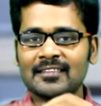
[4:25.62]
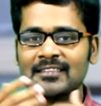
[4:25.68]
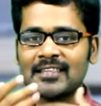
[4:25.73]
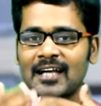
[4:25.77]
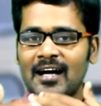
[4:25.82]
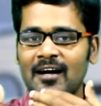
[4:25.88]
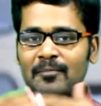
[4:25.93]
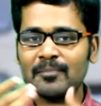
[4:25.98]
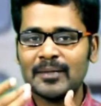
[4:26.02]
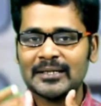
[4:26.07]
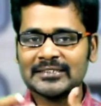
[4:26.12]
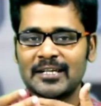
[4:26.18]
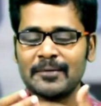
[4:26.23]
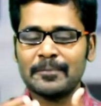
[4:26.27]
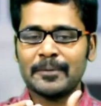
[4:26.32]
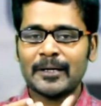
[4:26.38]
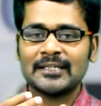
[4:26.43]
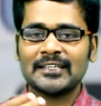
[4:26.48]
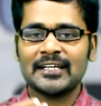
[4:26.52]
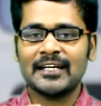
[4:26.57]
தான்
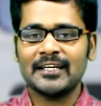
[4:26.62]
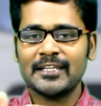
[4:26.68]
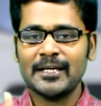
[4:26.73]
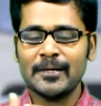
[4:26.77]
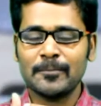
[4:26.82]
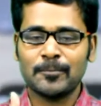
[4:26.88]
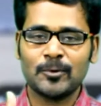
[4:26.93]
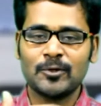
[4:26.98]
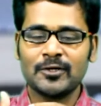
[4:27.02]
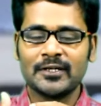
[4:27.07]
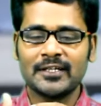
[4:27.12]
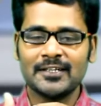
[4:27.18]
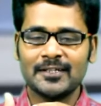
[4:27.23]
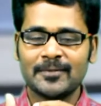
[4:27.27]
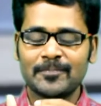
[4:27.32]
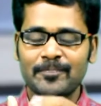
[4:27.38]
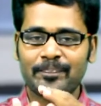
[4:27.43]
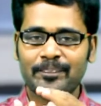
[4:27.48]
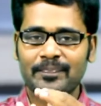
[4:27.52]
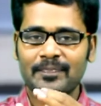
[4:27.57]
பஸ்ஸில் பார்த்த அதே பொண்ணு
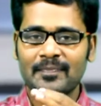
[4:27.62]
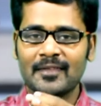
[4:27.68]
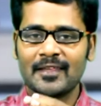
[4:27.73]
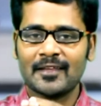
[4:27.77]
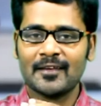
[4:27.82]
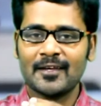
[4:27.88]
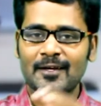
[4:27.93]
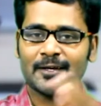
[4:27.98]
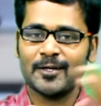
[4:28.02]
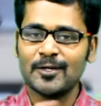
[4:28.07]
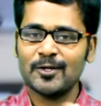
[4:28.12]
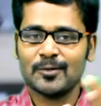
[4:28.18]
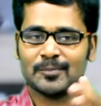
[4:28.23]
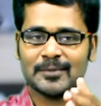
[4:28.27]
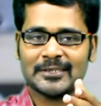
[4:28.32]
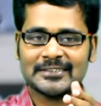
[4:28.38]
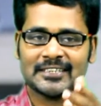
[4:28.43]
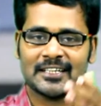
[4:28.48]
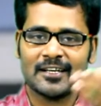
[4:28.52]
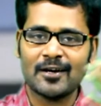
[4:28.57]
இன்னொரு
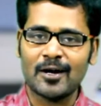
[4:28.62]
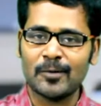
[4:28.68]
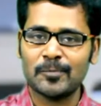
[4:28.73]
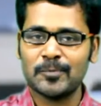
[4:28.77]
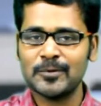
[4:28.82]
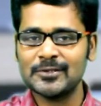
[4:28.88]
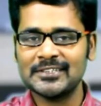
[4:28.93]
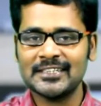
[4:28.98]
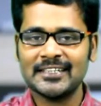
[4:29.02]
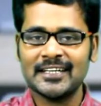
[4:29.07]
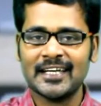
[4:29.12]
பஸ்ஸில் ஆப்போசிட்